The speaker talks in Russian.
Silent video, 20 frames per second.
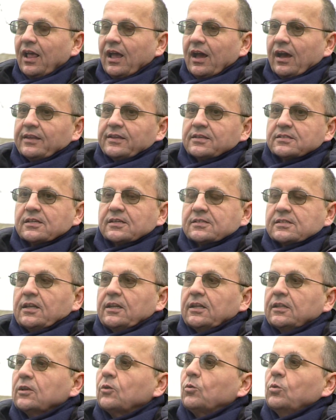они
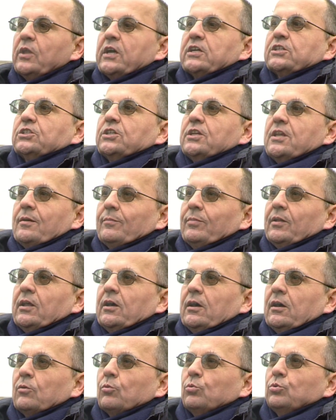сказали, так у нас же не было
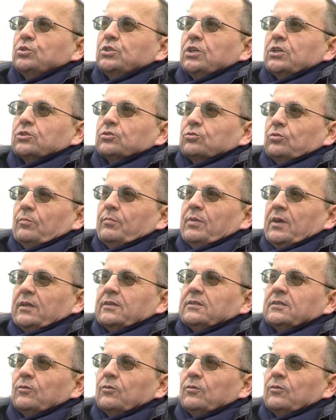оружия, чтобы эти